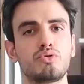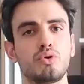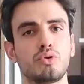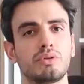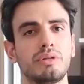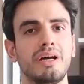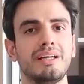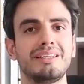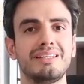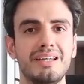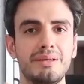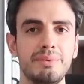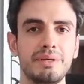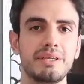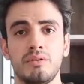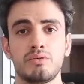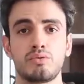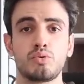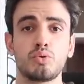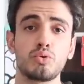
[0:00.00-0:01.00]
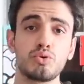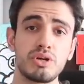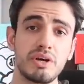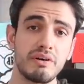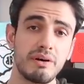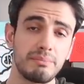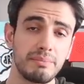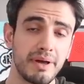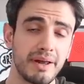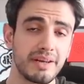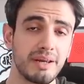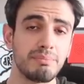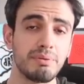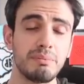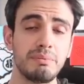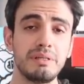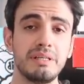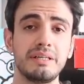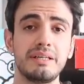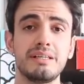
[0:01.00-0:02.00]
Çok daha dinamik soru cevaplar
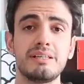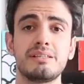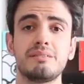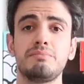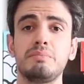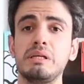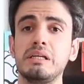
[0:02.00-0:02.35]
yapabiliriz.